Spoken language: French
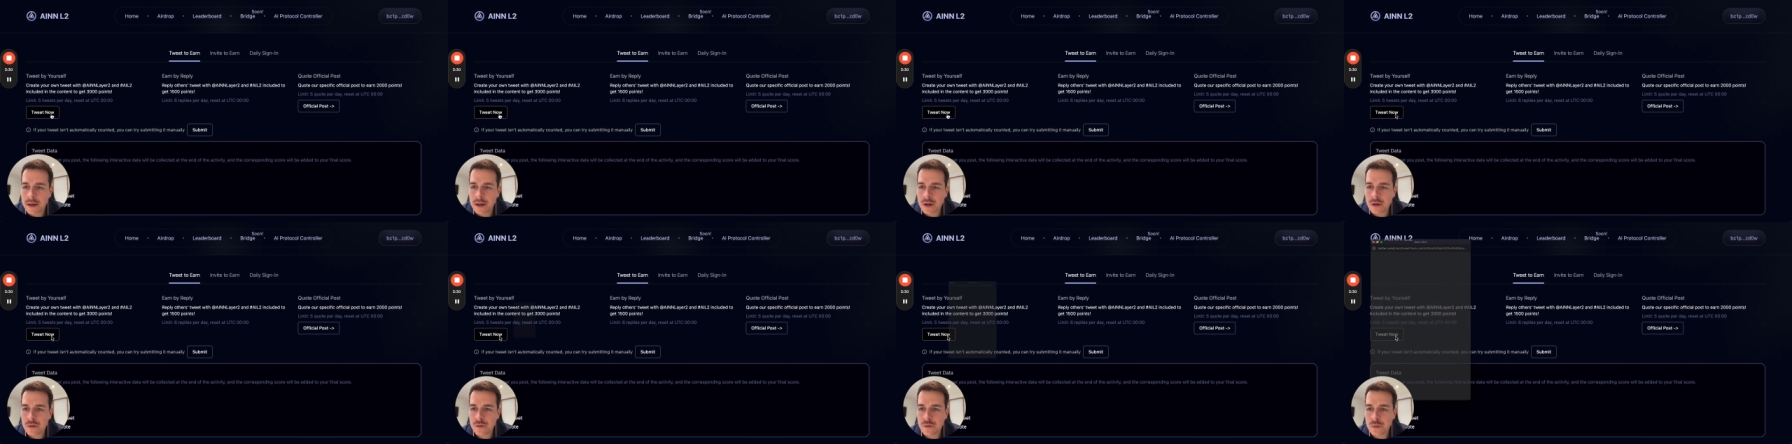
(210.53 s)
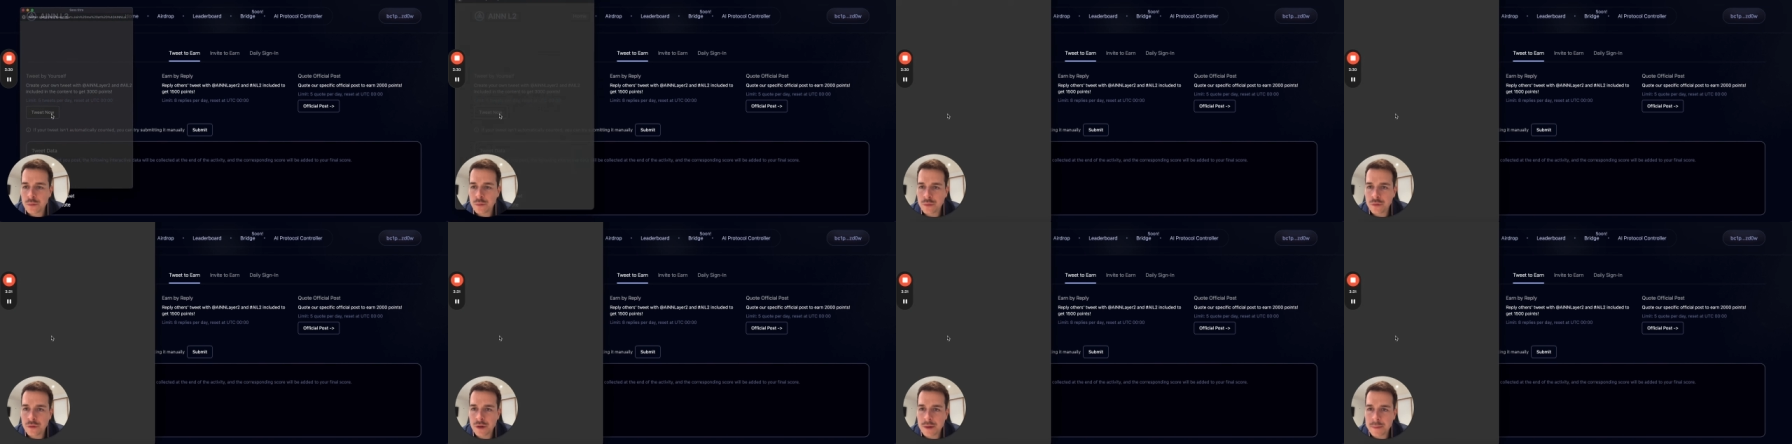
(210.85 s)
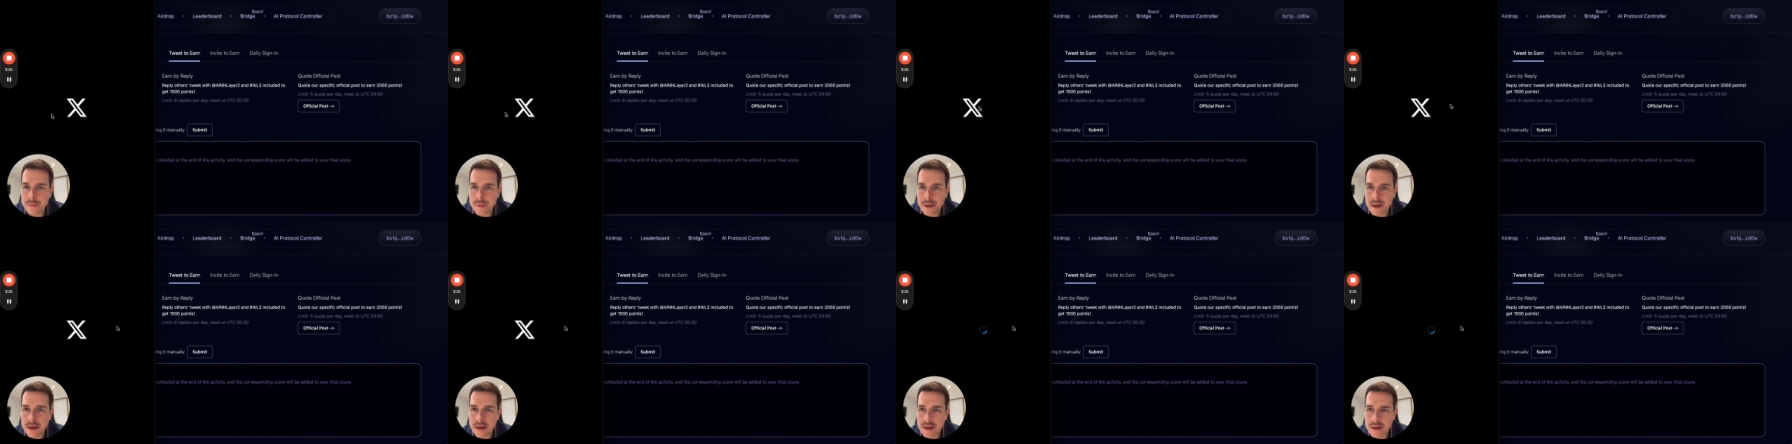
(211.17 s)
Vous ne pouvez
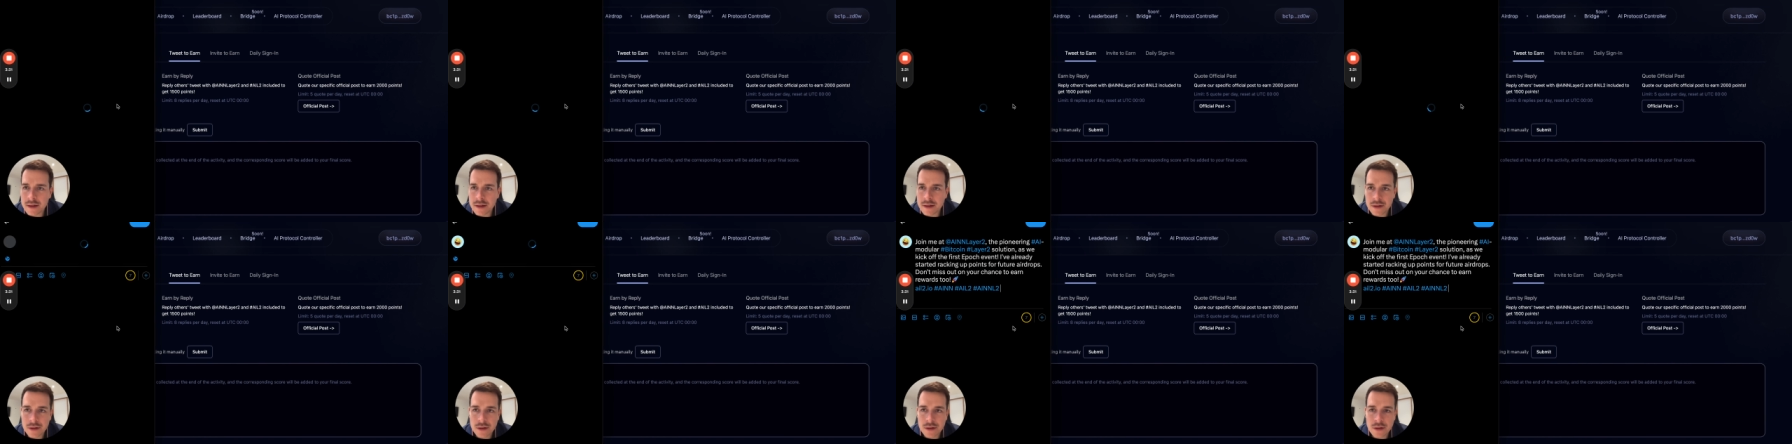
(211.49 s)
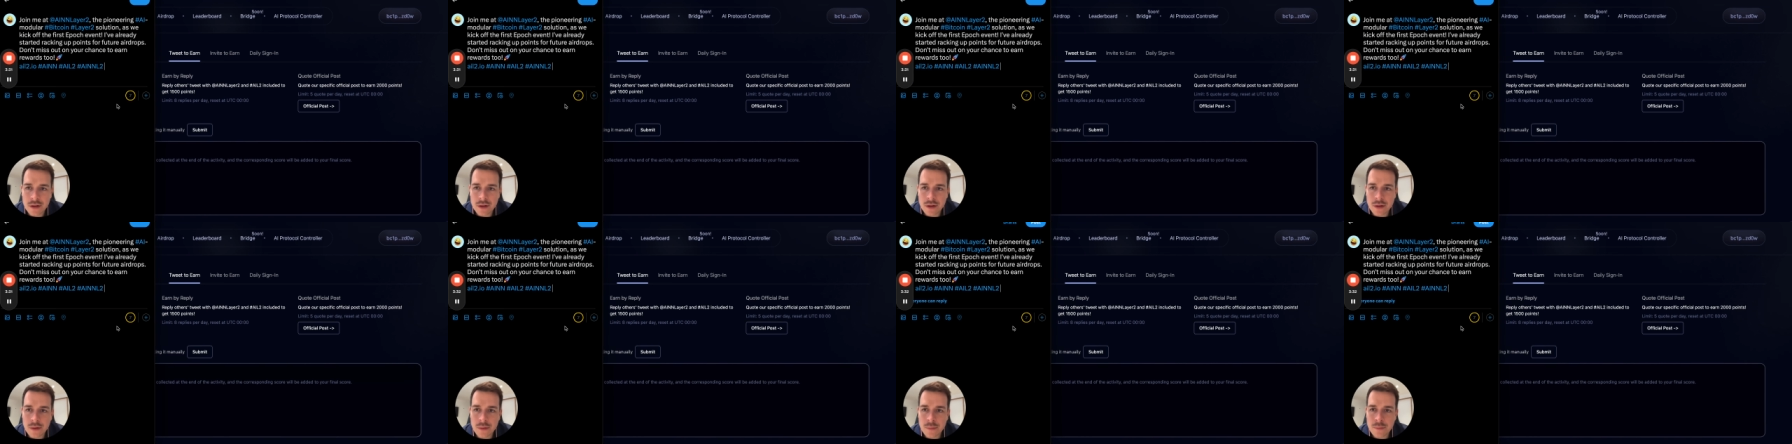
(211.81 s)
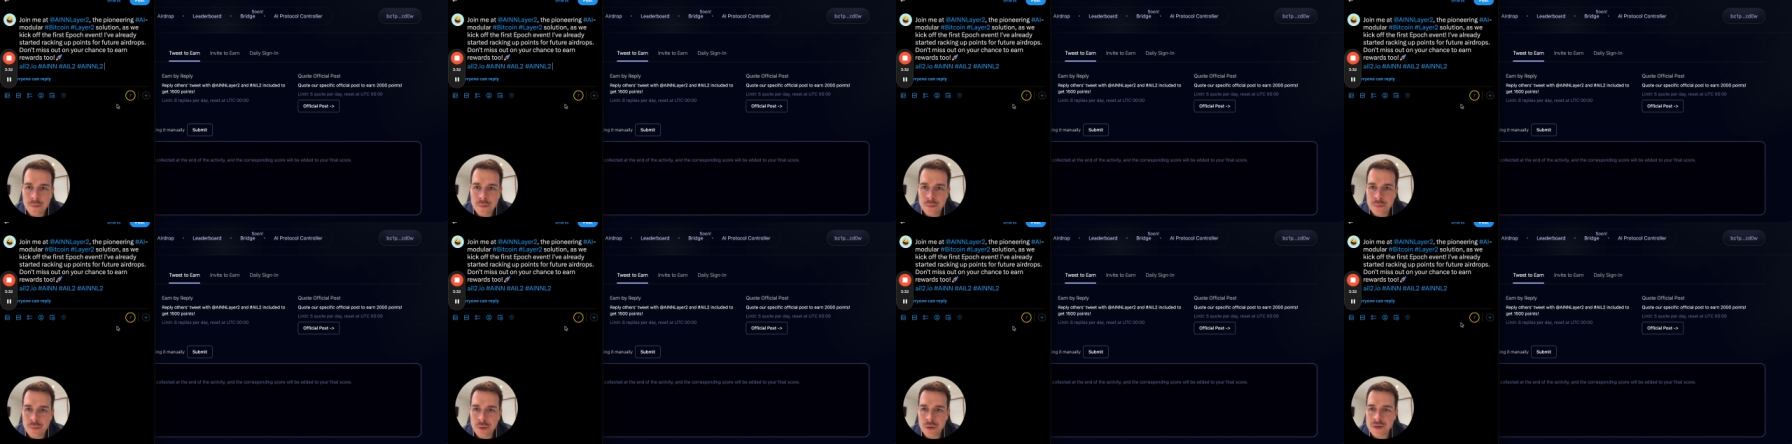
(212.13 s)
pas euh,
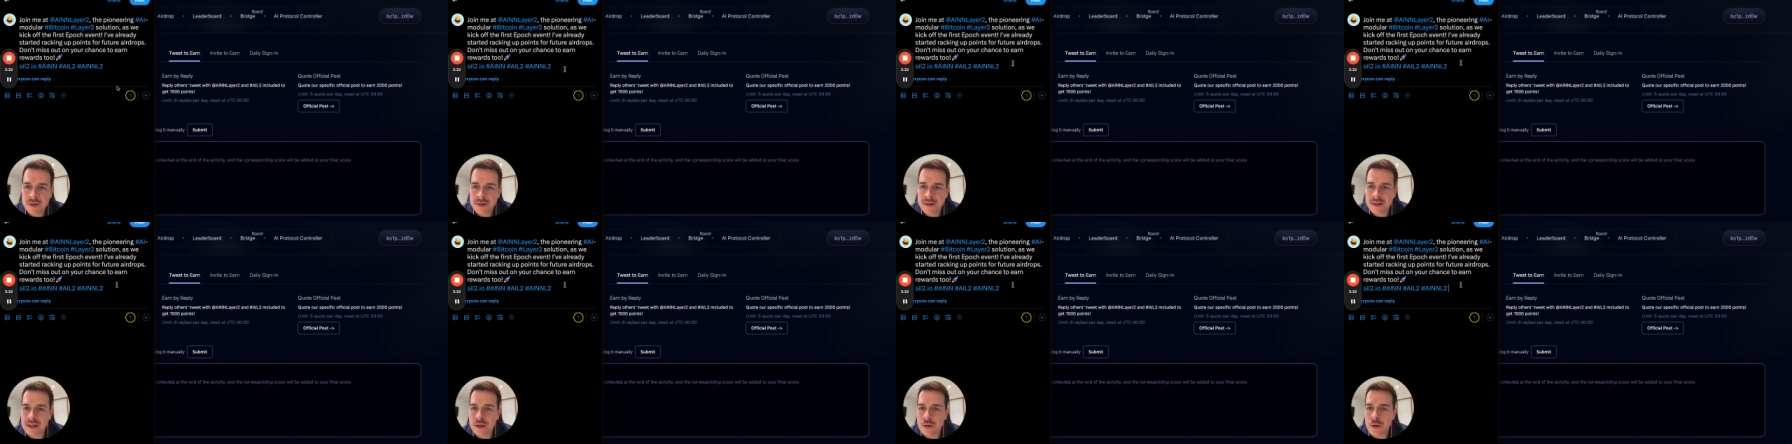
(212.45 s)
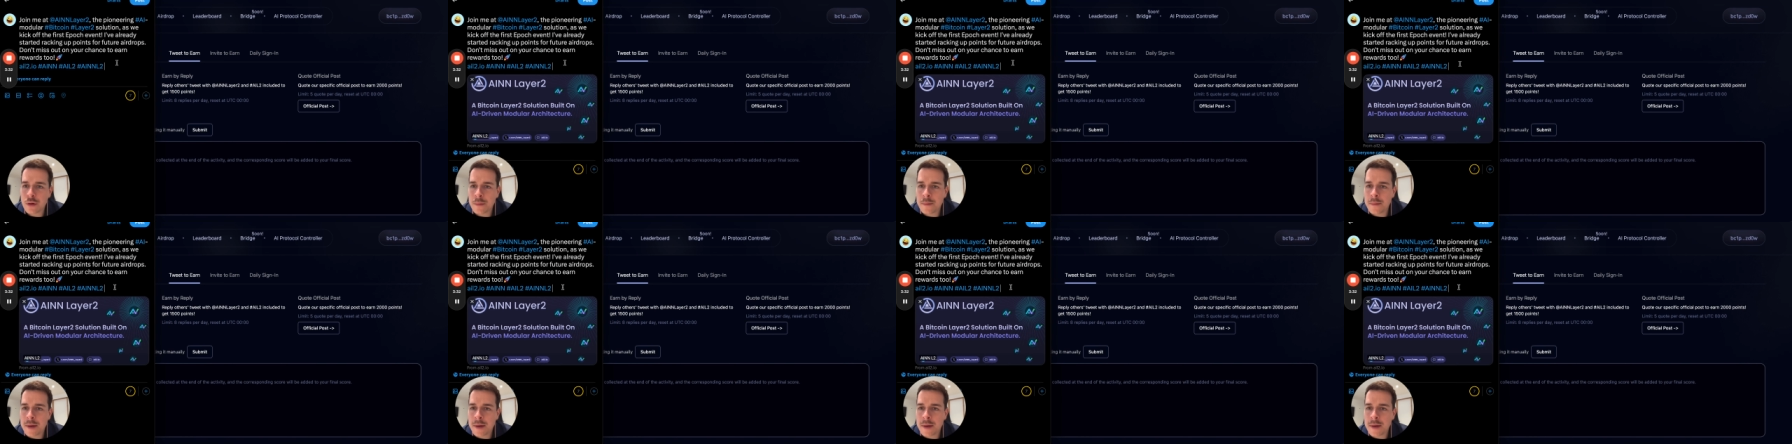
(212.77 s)
poster le